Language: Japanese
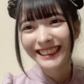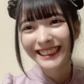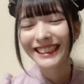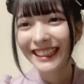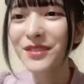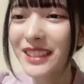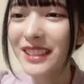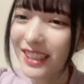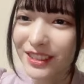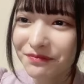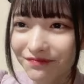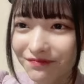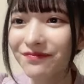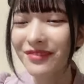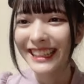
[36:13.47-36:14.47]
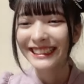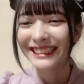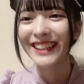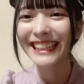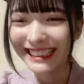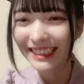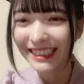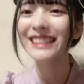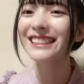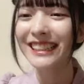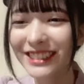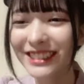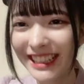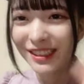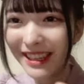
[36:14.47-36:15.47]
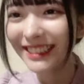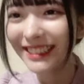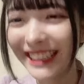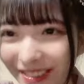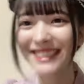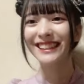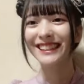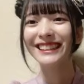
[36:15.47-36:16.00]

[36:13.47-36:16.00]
明日明日までに考